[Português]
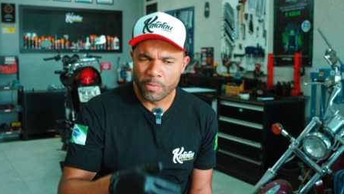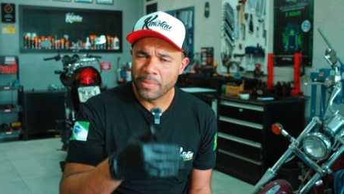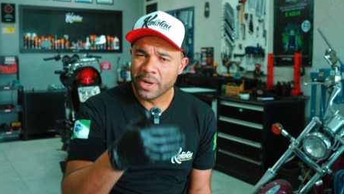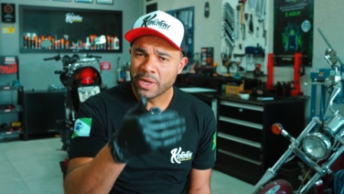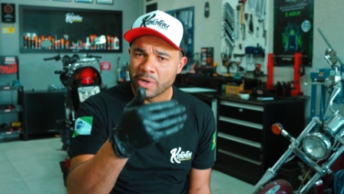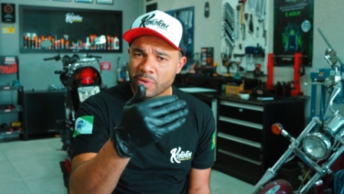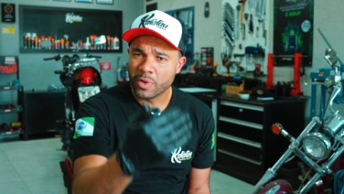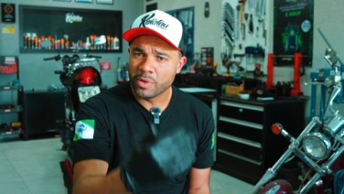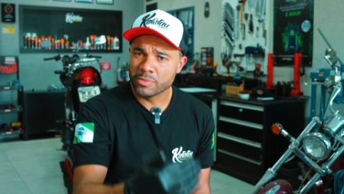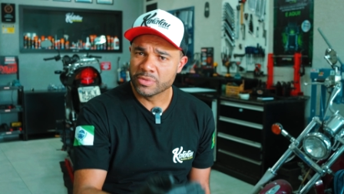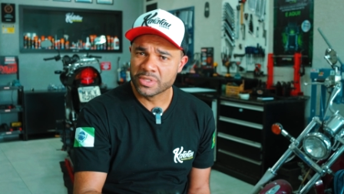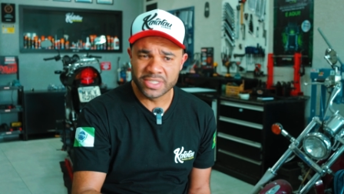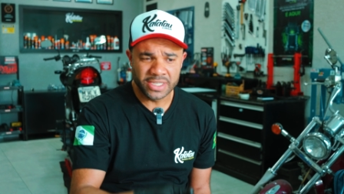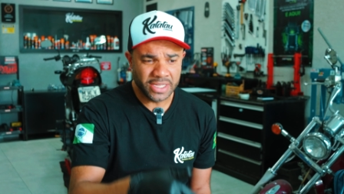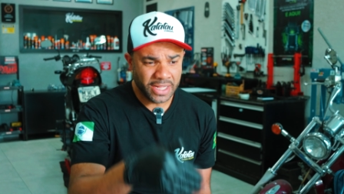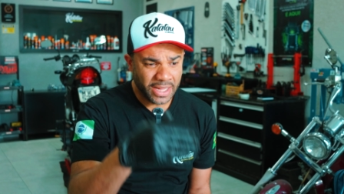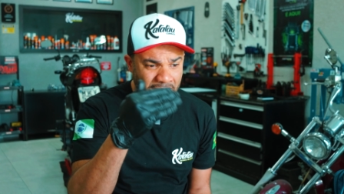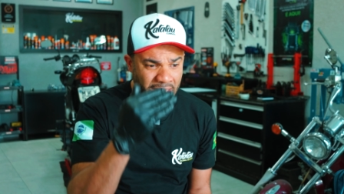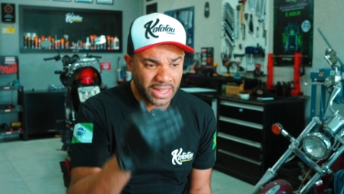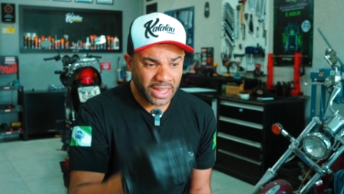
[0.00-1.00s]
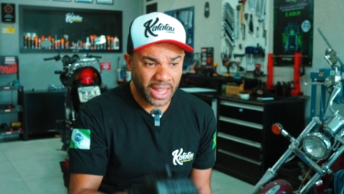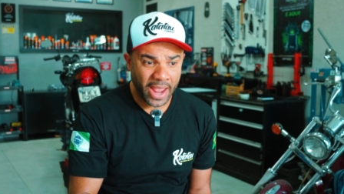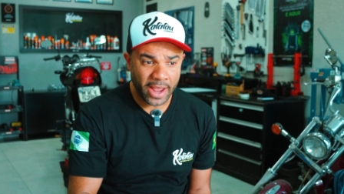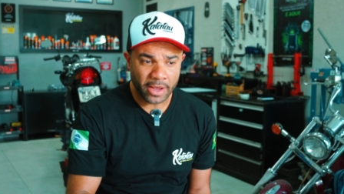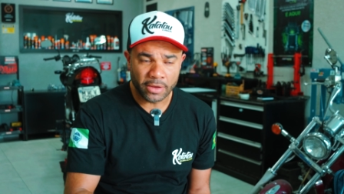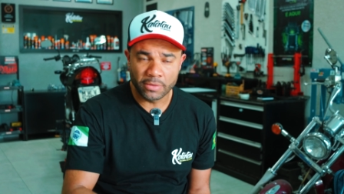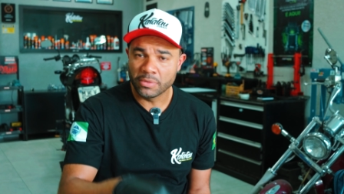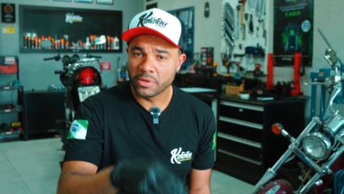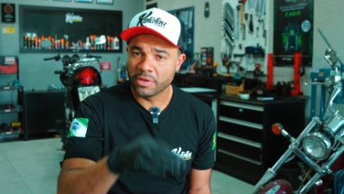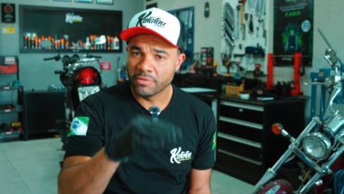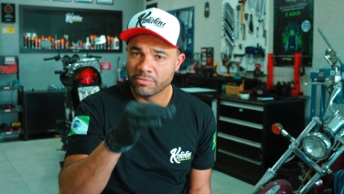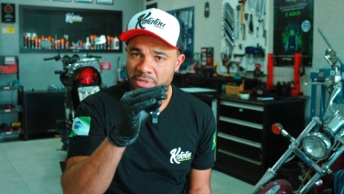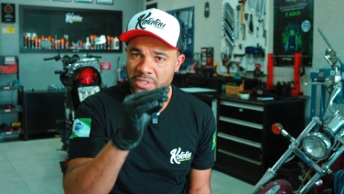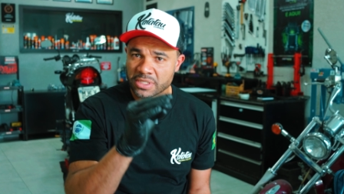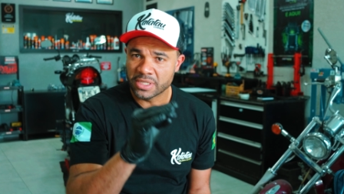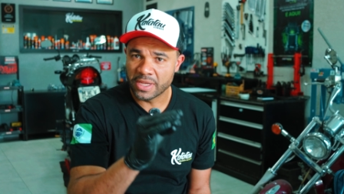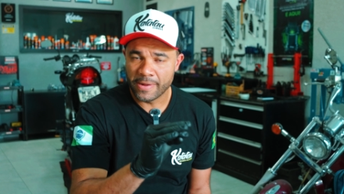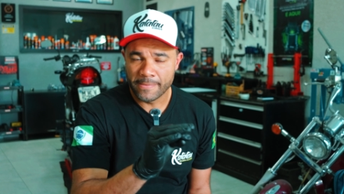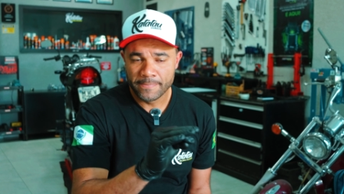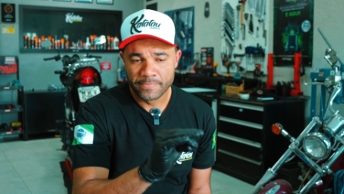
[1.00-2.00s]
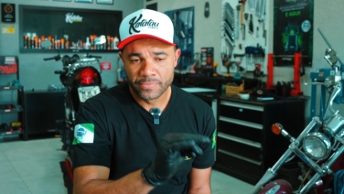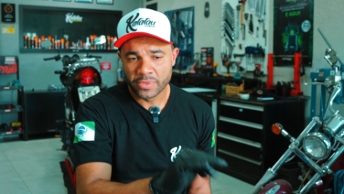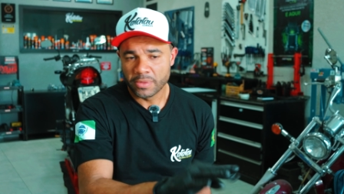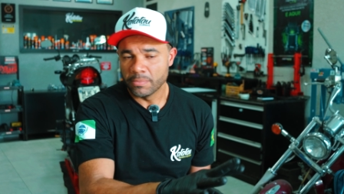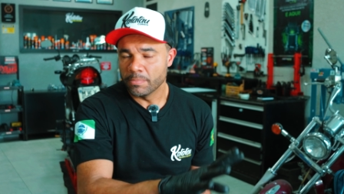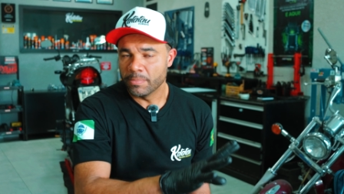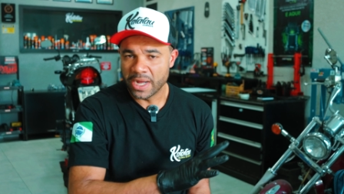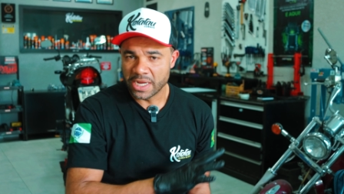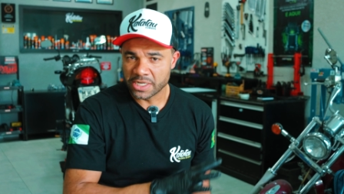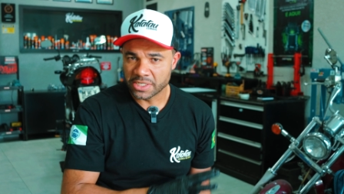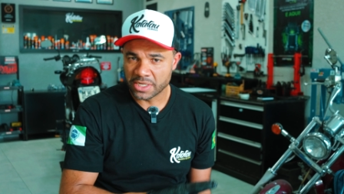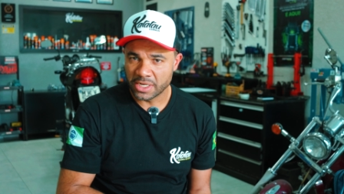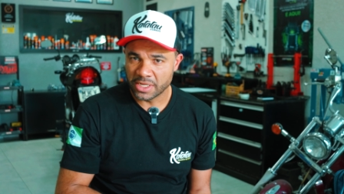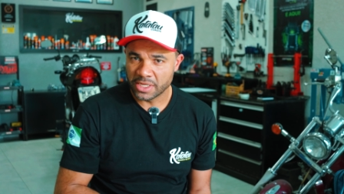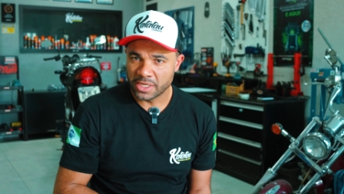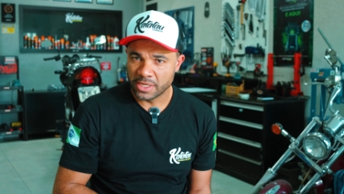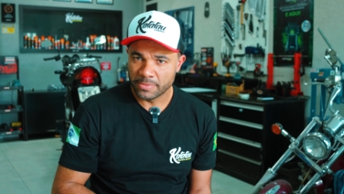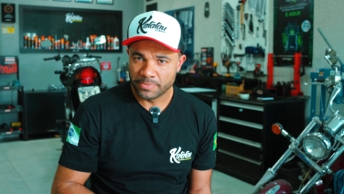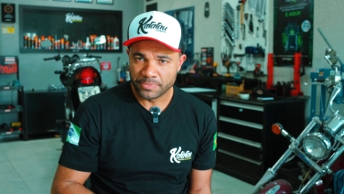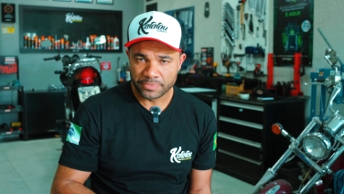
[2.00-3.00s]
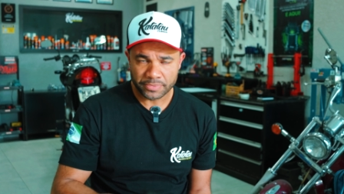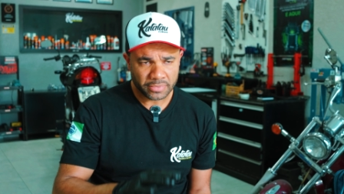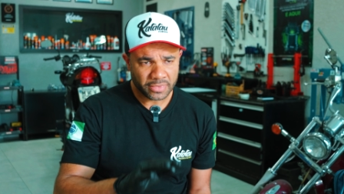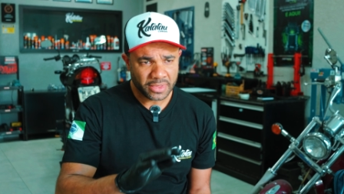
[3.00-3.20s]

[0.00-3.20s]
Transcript: Um manualzinho técnico que você baixa ali.